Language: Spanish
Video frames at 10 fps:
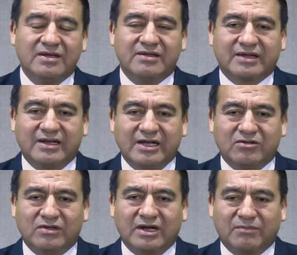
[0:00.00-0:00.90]

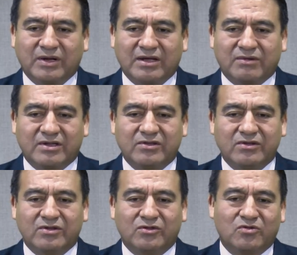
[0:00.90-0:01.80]
saliendo de la palabra de
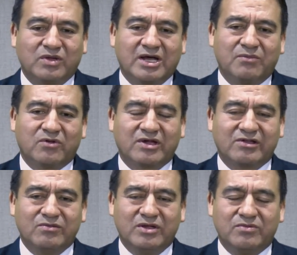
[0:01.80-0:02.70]
Dios, nos miramos a
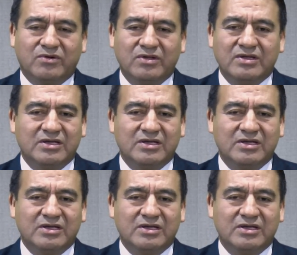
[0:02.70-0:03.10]
sí mismos